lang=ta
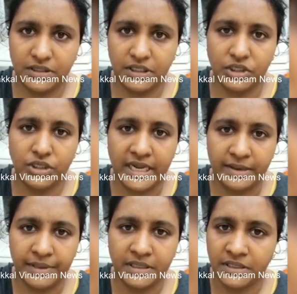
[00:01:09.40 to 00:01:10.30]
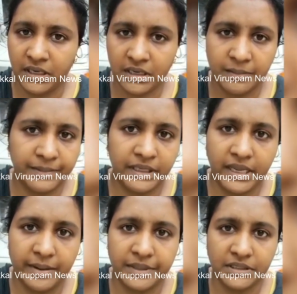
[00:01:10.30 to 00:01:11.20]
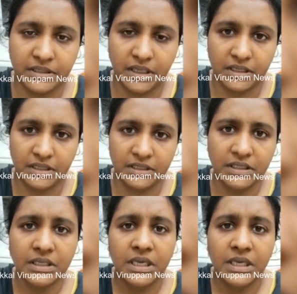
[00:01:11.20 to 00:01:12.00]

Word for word: தெரியும் என்ன மாதிரி நிறைய பேர் ஏமாந்துருக்காங்கன்னு